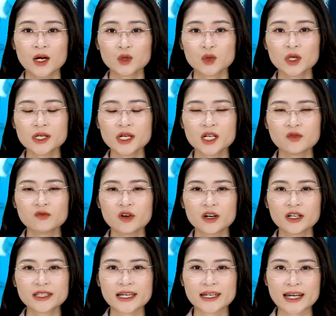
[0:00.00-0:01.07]
Tuy nhiên,
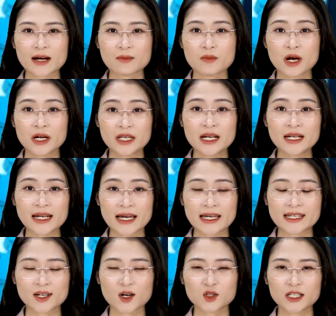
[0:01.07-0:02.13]
với tính năng mới nhất này,
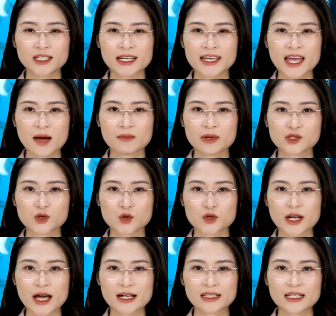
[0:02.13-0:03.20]
có thể thấy Amazon
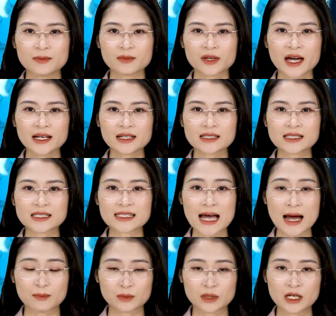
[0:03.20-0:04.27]
đang tìm cách
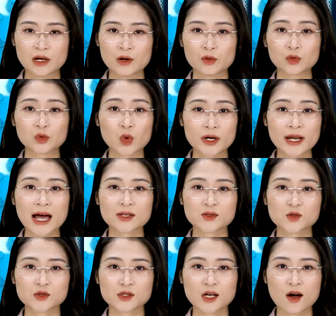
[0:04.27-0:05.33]
giảm thiểu tối đa
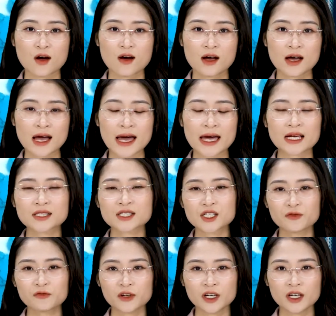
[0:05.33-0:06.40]
rủi ro hay chi
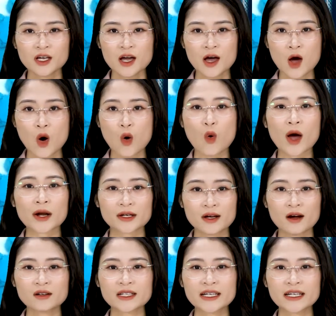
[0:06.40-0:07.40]
phí hoàn đơn